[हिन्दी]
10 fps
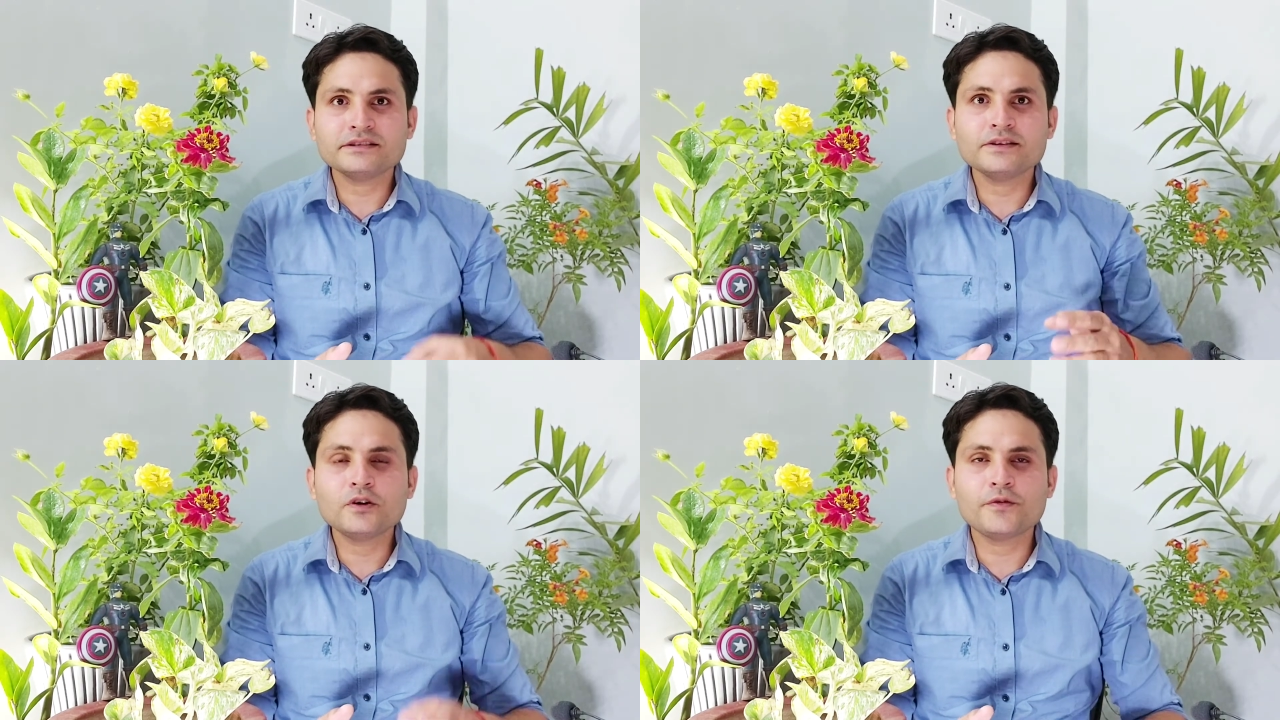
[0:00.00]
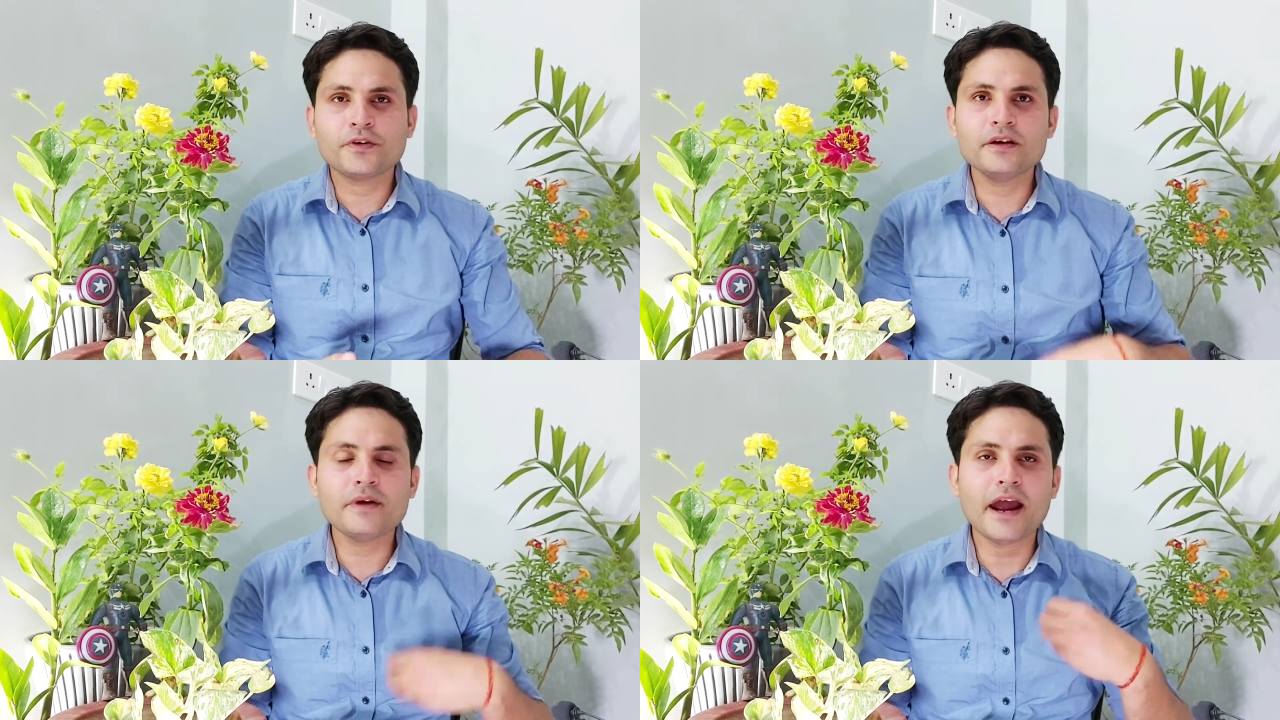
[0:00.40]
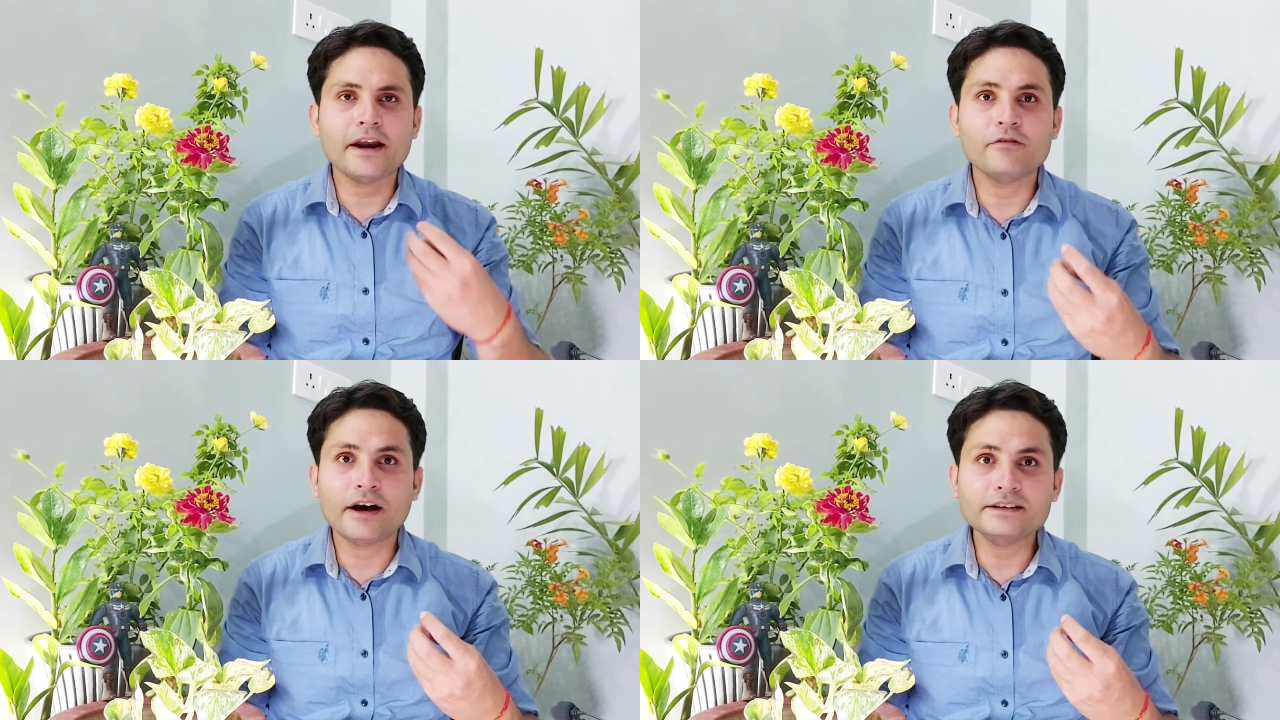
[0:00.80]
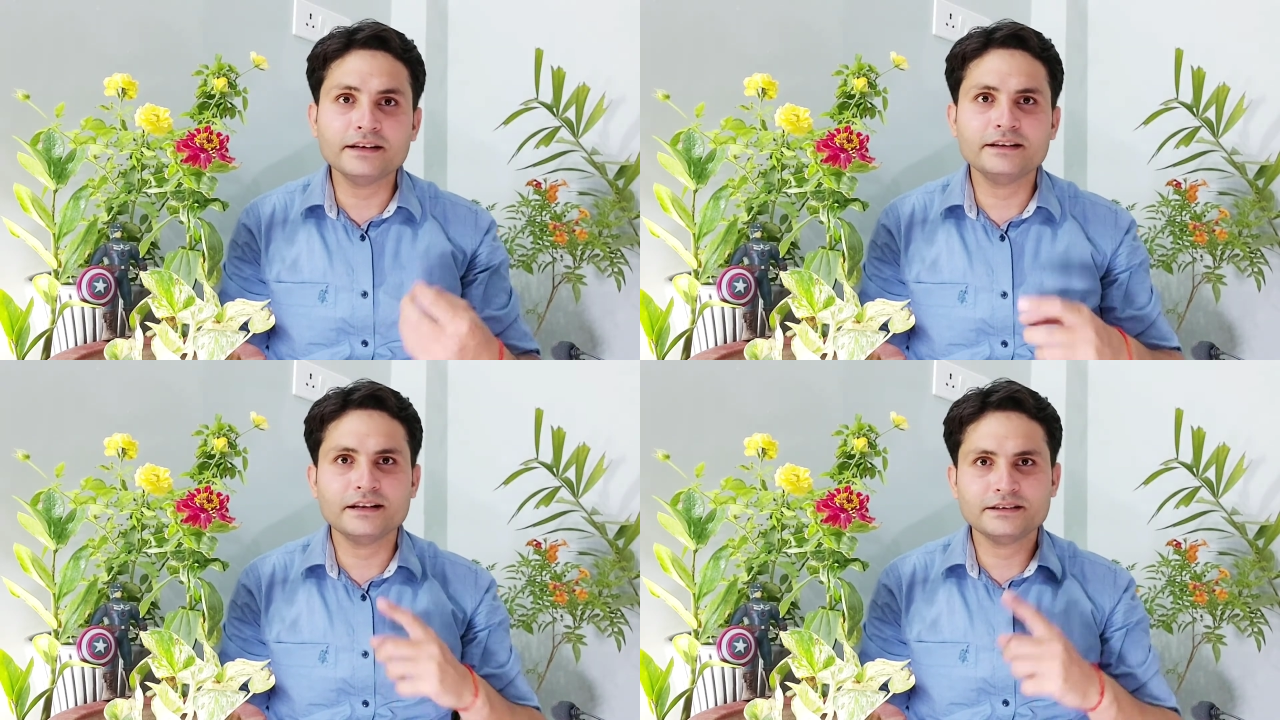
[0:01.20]
किसी को फ्री में एडवाइस
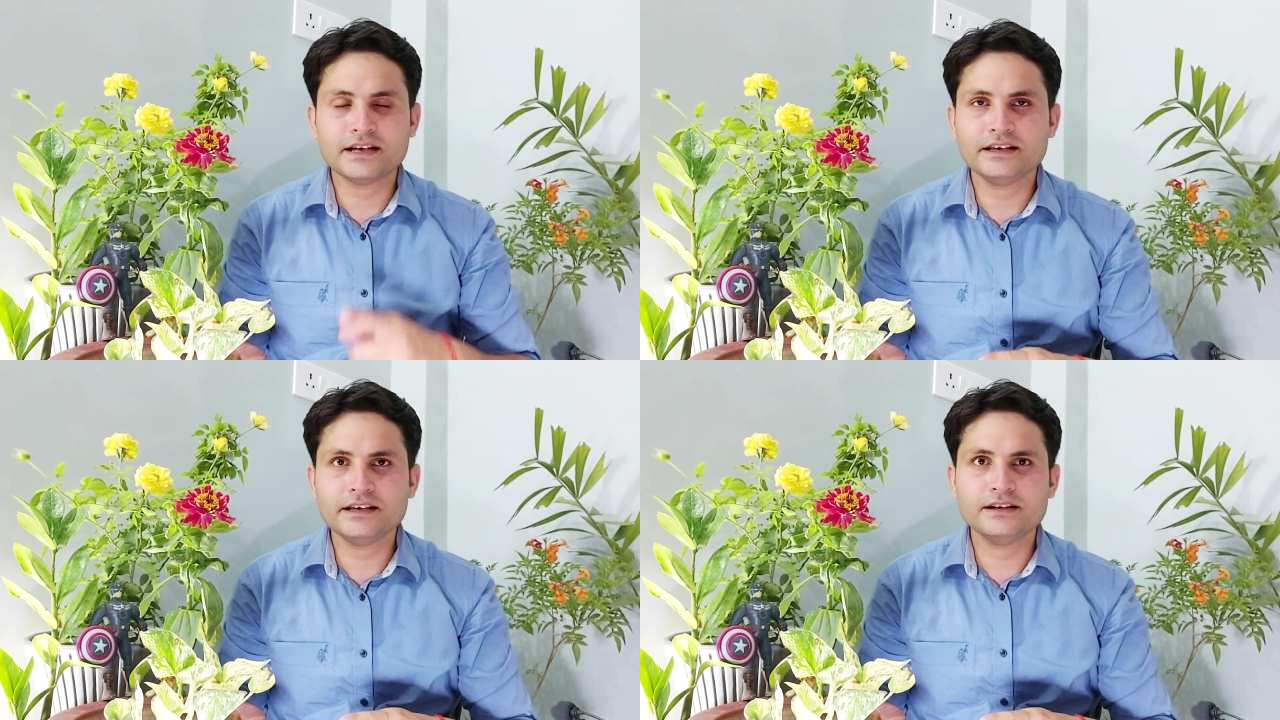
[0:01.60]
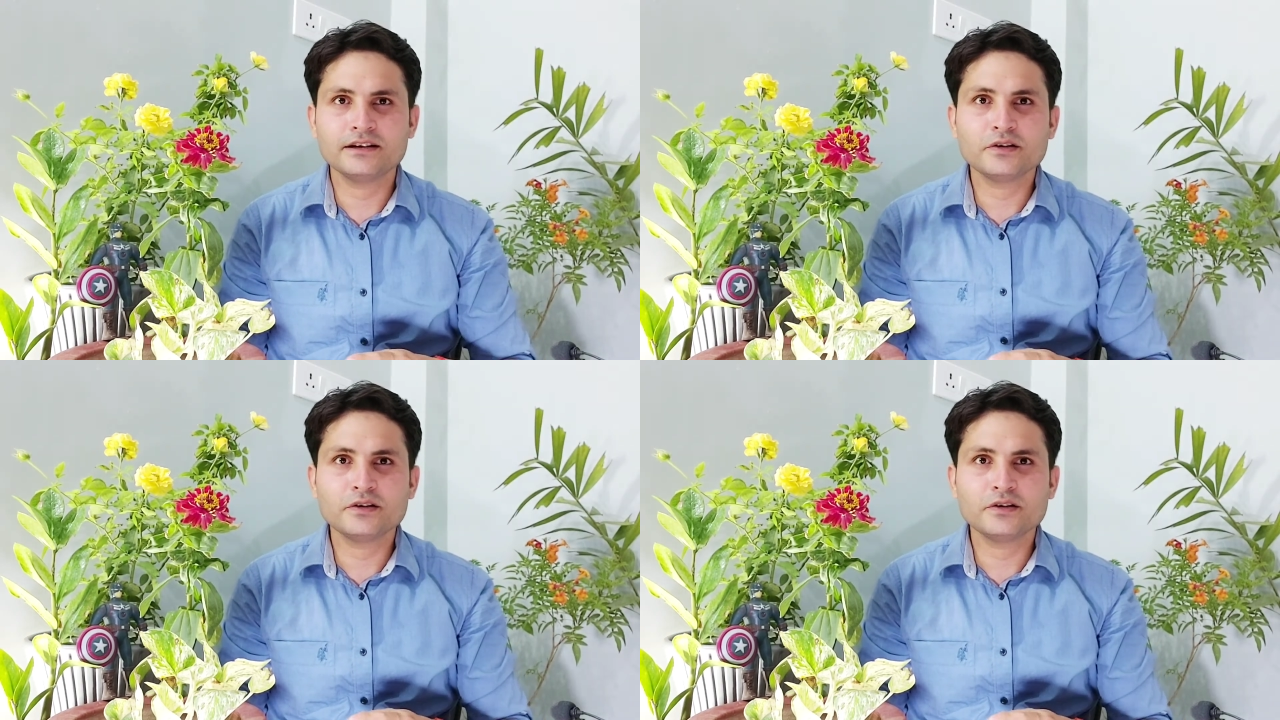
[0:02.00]
नहीं देनी चाहिए